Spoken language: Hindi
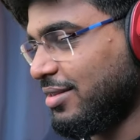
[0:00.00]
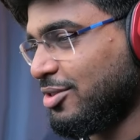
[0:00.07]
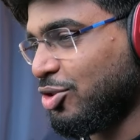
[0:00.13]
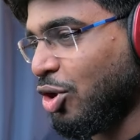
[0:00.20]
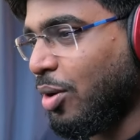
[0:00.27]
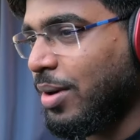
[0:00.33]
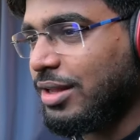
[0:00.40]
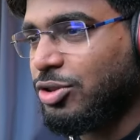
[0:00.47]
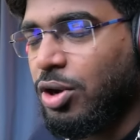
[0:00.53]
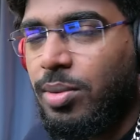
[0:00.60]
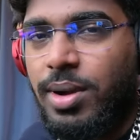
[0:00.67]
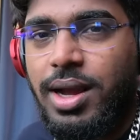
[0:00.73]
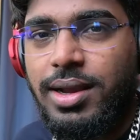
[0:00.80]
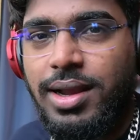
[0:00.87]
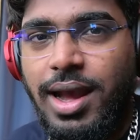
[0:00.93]
तोबा
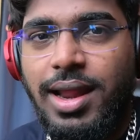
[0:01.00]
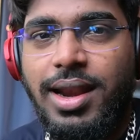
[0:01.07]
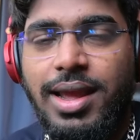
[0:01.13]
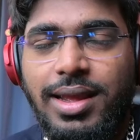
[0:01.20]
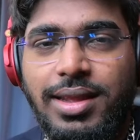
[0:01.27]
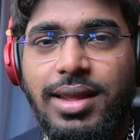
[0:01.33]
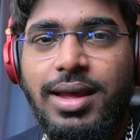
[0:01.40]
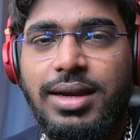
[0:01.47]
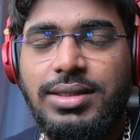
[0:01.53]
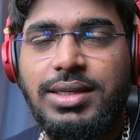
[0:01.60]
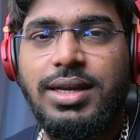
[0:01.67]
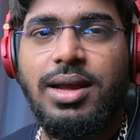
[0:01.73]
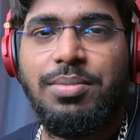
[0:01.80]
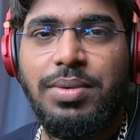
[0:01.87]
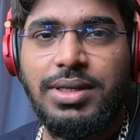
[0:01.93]
तोबा गाना ही हर
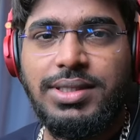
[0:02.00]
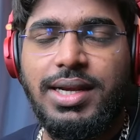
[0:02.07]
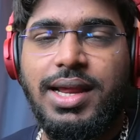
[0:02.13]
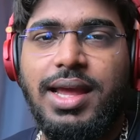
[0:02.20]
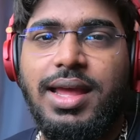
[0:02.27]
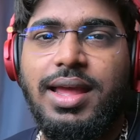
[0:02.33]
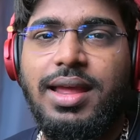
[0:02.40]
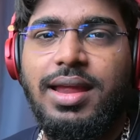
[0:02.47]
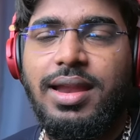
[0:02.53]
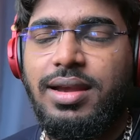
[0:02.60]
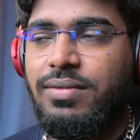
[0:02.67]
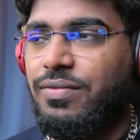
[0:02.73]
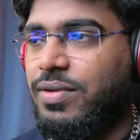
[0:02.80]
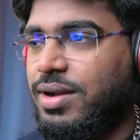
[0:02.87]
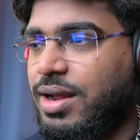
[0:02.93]
जगह बज रहा है एंड
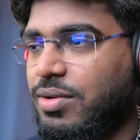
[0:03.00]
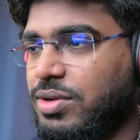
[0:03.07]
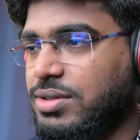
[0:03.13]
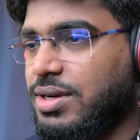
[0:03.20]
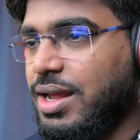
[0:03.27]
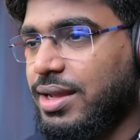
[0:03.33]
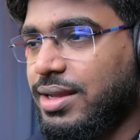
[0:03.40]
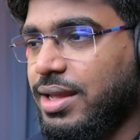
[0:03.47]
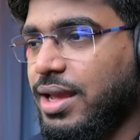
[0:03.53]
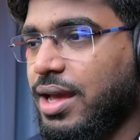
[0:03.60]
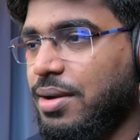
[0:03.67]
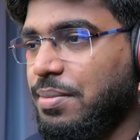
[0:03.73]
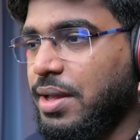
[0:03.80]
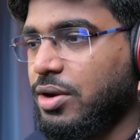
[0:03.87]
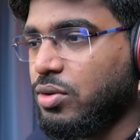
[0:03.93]
फिर आई वॉज लाइक यार
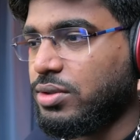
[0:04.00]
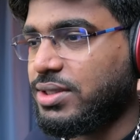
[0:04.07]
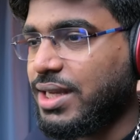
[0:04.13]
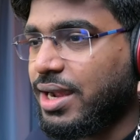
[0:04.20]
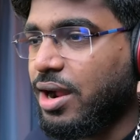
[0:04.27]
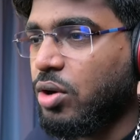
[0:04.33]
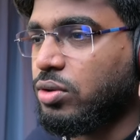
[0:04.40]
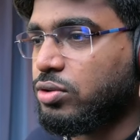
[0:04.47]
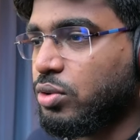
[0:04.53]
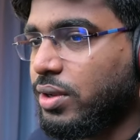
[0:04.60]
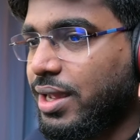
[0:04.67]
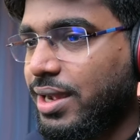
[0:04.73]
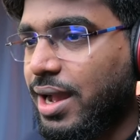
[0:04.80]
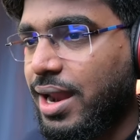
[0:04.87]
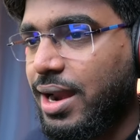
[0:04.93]
मेरे को चेकआउट तो ये
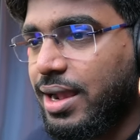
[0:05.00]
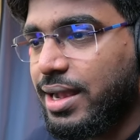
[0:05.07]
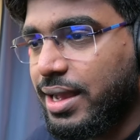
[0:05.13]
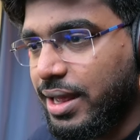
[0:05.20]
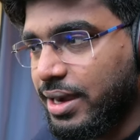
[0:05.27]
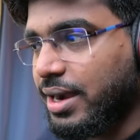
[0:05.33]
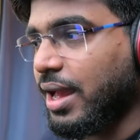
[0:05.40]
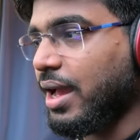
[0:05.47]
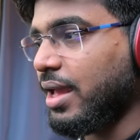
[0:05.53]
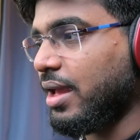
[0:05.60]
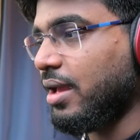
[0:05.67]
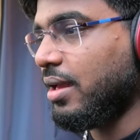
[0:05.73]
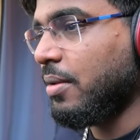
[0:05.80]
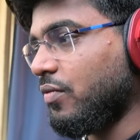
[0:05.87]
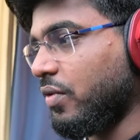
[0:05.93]
गाना करना है
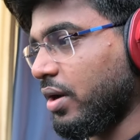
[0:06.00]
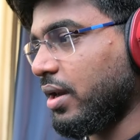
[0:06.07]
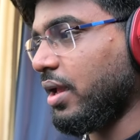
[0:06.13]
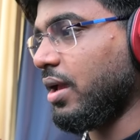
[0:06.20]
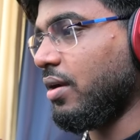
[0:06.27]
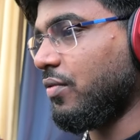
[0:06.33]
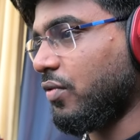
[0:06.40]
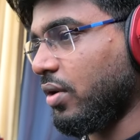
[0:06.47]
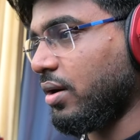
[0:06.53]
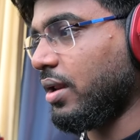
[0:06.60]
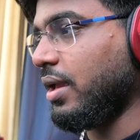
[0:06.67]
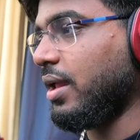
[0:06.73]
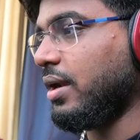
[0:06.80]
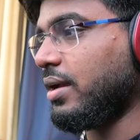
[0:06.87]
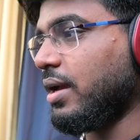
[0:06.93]
फॉर रियल फॉर
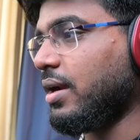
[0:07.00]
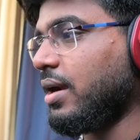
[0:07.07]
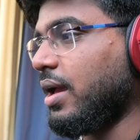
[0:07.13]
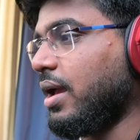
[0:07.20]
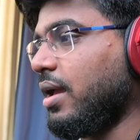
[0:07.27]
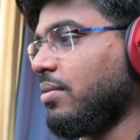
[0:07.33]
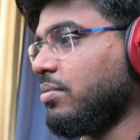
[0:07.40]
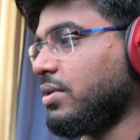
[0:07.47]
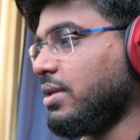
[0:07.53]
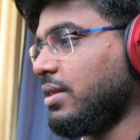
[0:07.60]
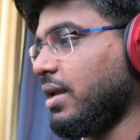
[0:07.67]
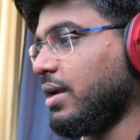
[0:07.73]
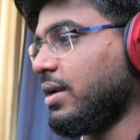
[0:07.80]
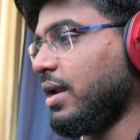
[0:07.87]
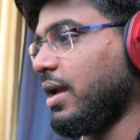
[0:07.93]
रियल करना है मुझे
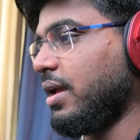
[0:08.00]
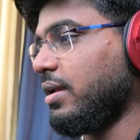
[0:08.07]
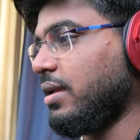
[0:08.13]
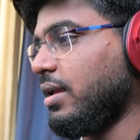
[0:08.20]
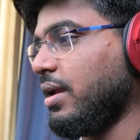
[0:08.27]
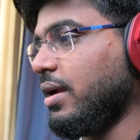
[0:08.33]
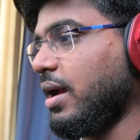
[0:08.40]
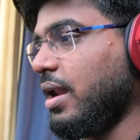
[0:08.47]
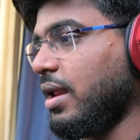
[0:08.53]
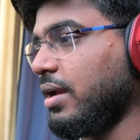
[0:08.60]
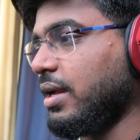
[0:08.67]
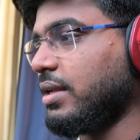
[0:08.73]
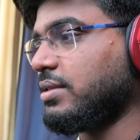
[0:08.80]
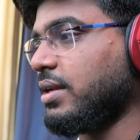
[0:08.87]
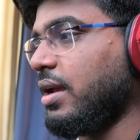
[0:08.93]
देखना है कि ये गाना
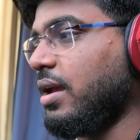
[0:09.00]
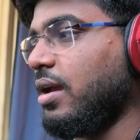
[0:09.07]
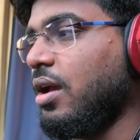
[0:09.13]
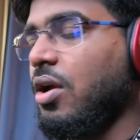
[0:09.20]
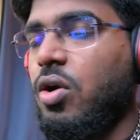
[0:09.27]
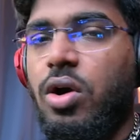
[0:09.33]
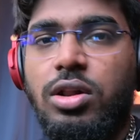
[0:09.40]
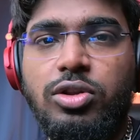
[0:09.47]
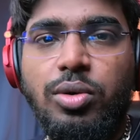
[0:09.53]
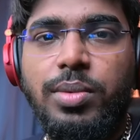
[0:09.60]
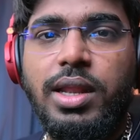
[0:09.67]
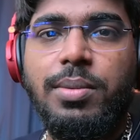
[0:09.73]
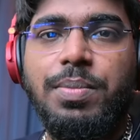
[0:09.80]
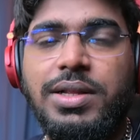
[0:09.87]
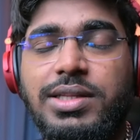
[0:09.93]
कैसा है ऑल
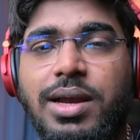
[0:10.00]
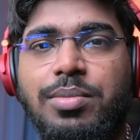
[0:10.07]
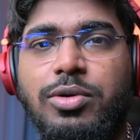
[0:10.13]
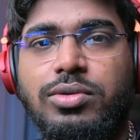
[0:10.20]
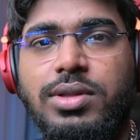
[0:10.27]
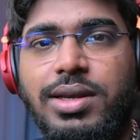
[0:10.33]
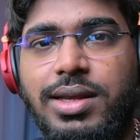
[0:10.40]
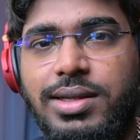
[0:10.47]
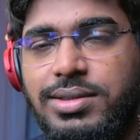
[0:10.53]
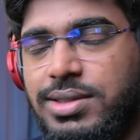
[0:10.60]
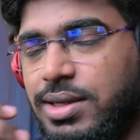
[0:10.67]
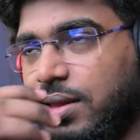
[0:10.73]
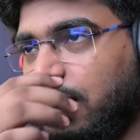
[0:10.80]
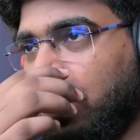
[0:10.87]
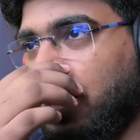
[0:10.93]
मेरी पंजाबी उतनी अच्छी
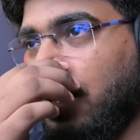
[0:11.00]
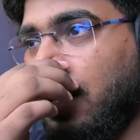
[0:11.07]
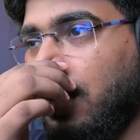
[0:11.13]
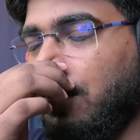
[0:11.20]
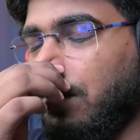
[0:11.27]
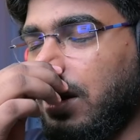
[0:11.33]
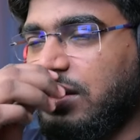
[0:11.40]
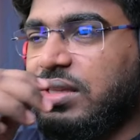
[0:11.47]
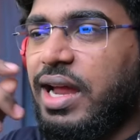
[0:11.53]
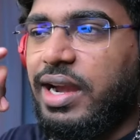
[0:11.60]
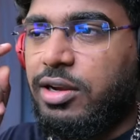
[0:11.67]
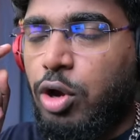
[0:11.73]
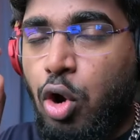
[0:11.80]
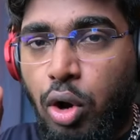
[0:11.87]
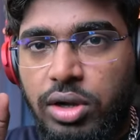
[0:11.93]
नहीं है बट दैट
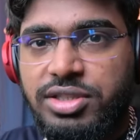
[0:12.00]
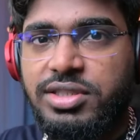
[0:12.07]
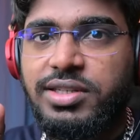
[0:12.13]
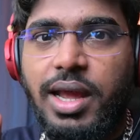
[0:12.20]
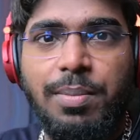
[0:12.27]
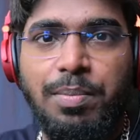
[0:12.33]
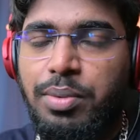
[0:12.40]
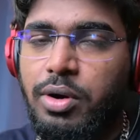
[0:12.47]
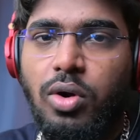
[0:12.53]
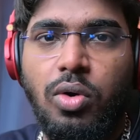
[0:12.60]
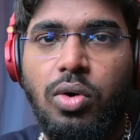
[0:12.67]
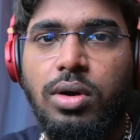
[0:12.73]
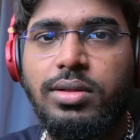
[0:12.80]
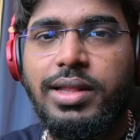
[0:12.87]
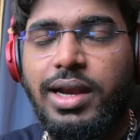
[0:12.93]
हुक स्टेप ब्रो
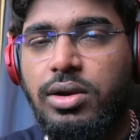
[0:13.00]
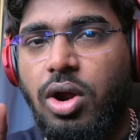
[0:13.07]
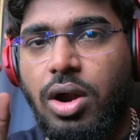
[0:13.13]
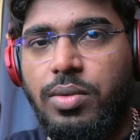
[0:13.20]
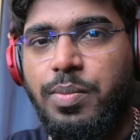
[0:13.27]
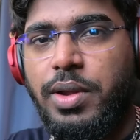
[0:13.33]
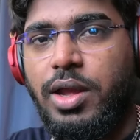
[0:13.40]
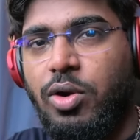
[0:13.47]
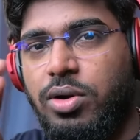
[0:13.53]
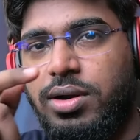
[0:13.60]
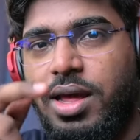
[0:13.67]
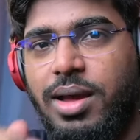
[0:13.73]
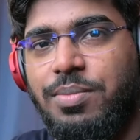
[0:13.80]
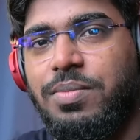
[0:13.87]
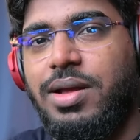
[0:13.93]
दैट गॉट मी हुक्ड
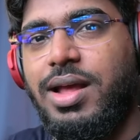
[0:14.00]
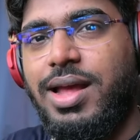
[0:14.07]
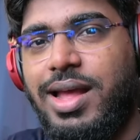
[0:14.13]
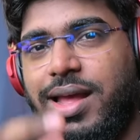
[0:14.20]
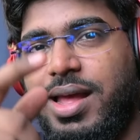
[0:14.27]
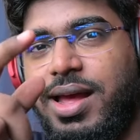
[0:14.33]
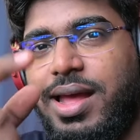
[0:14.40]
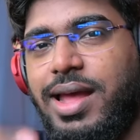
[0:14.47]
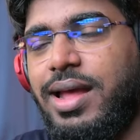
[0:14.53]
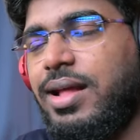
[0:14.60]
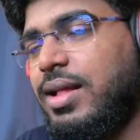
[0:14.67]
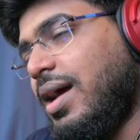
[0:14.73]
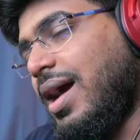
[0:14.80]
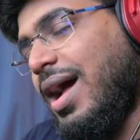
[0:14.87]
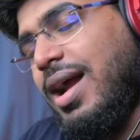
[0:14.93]
अप
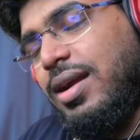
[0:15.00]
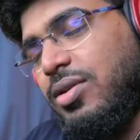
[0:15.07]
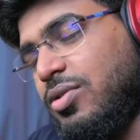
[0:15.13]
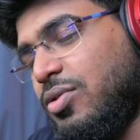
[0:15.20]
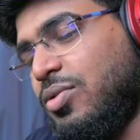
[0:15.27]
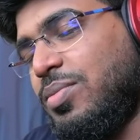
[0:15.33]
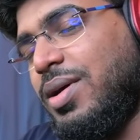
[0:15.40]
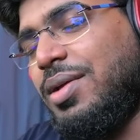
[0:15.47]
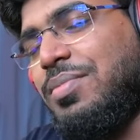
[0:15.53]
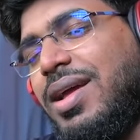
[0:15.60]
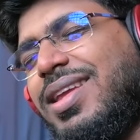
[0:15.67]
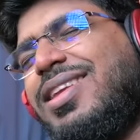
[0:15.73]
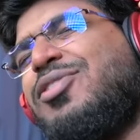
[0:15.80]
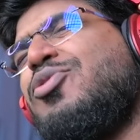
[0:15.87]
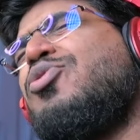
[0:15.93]
आई डोंट नो भाई मैं
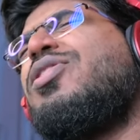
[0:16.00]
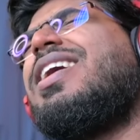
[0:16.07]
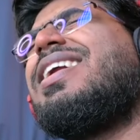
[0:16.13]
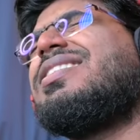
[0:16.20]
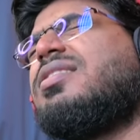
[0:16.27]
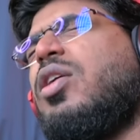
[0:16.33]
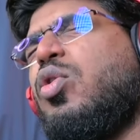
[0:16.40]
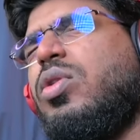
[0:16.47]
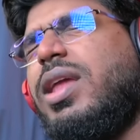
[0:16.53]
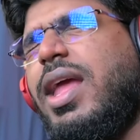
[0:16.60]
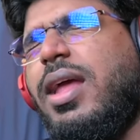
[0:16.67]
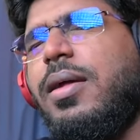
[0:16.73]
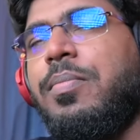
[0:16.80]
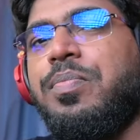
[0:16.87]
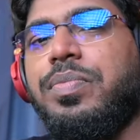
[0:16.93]
क्यों करता हूँ ये